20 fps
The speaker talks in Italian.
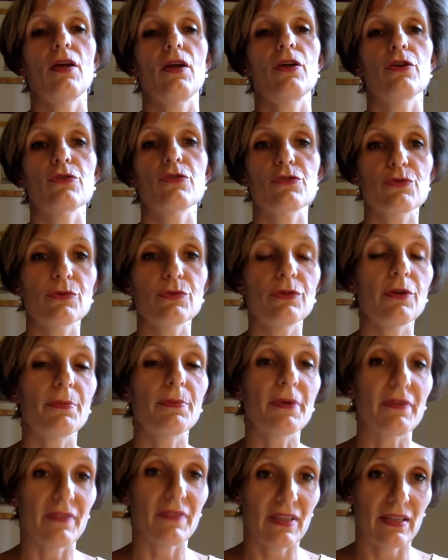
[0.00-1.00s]
Lo studio
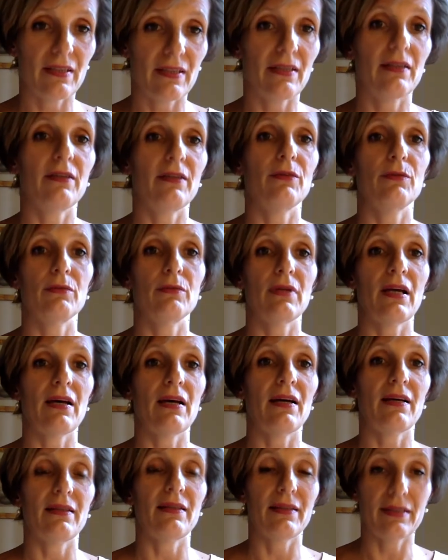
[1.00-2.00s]
prevede
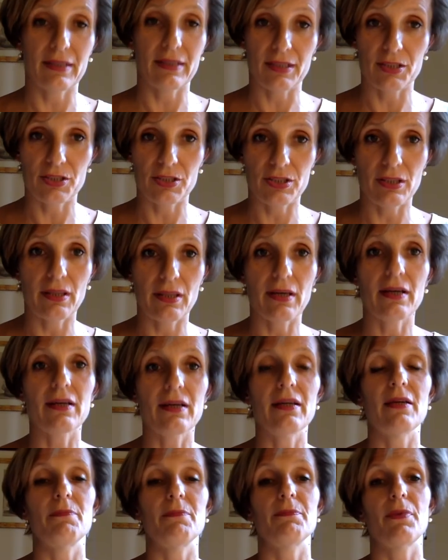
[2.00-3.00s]
una
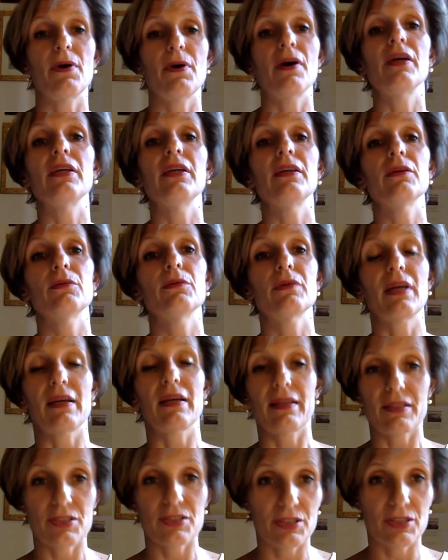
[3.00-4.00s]
decrescita e poi una
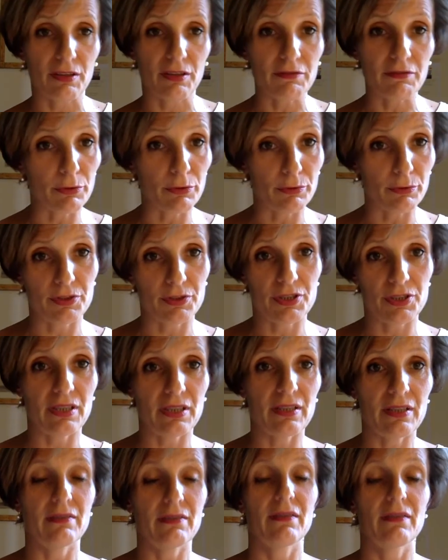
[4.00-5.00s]
crescita
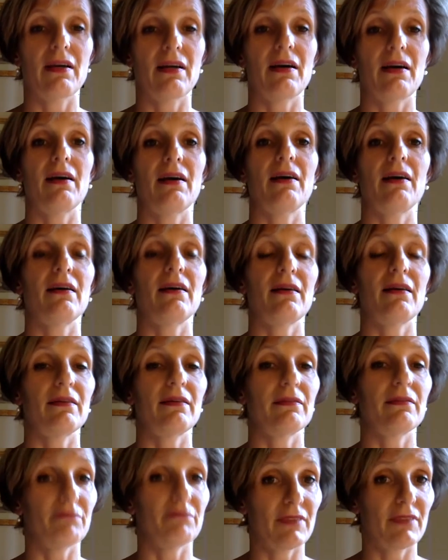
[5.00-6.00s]
veloce,
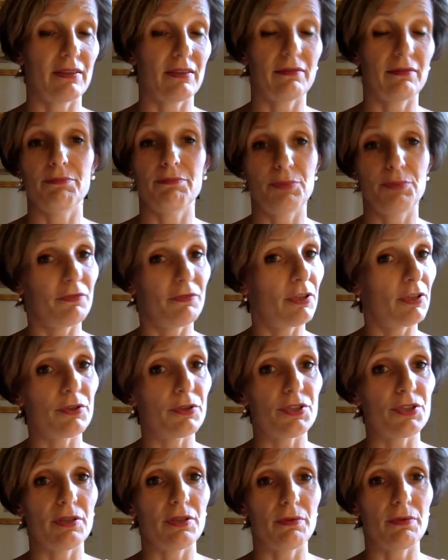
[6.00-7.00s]
a, più
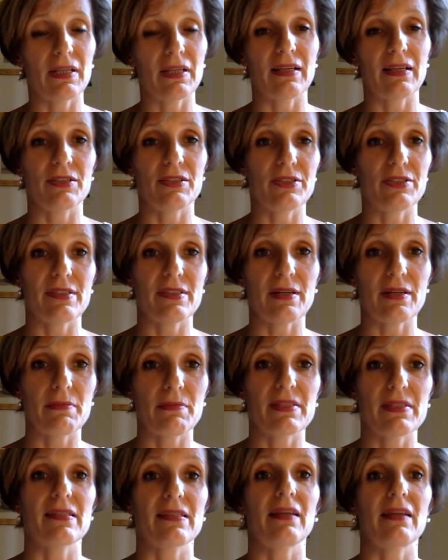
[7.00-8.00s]
veloce di quella che ci
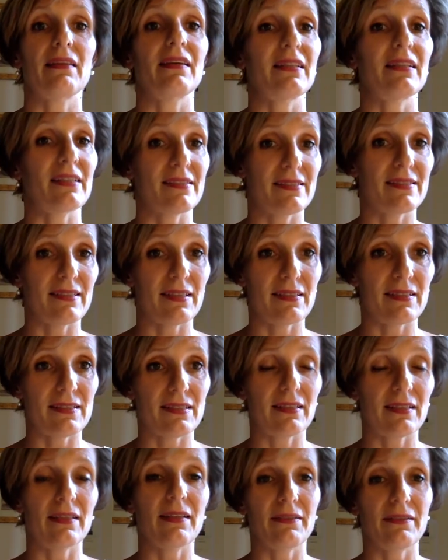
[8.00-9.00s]
sarebbe stata in
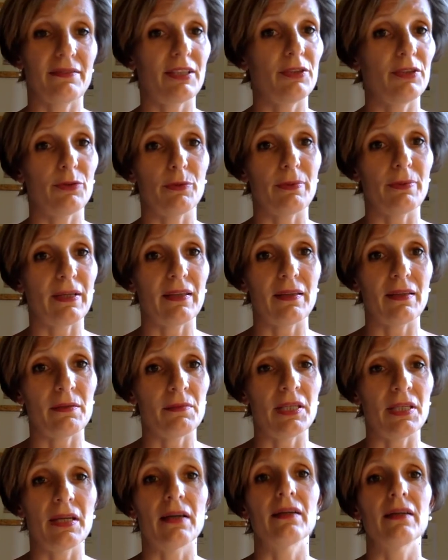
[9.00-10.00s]
assenza dell'evento
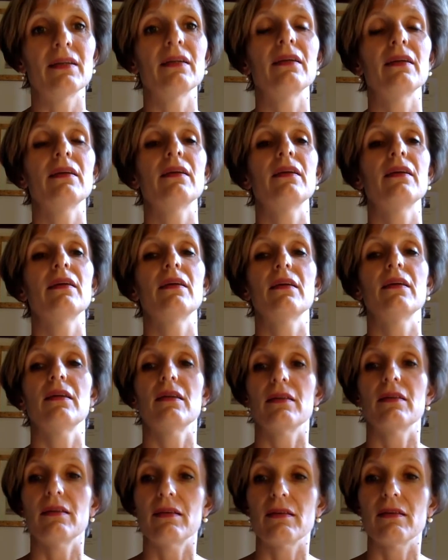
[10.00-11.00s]
pandemia.
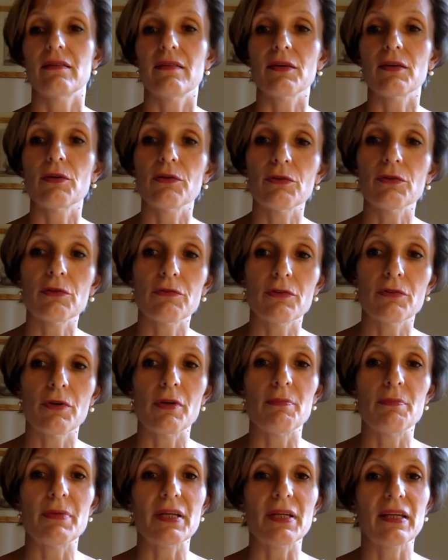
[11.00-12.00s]
Eh, secondo
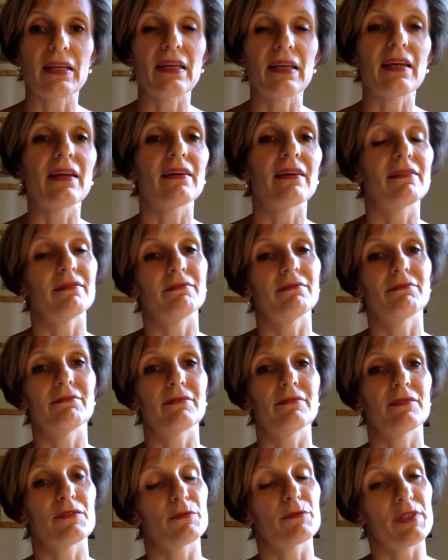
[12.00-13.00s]
voi perché
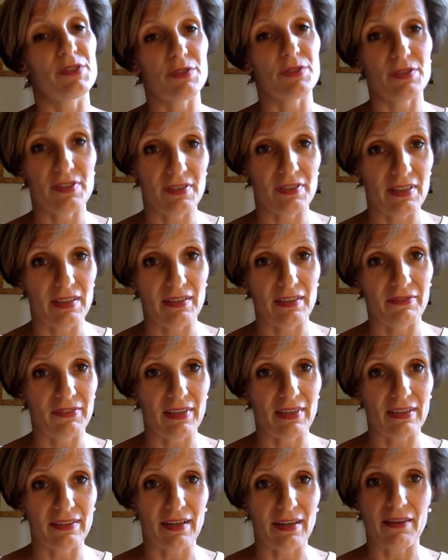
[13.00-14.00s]
mh, questo si
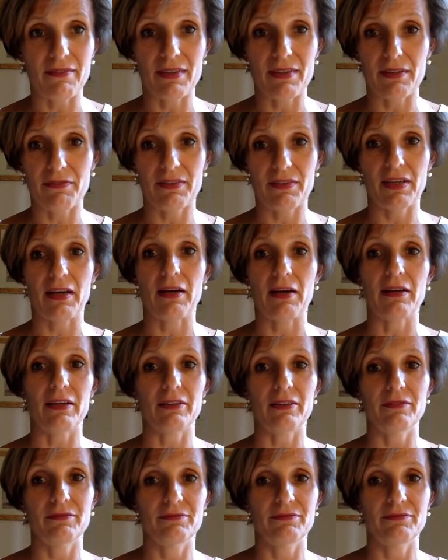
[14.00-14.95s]
andrà a verificare?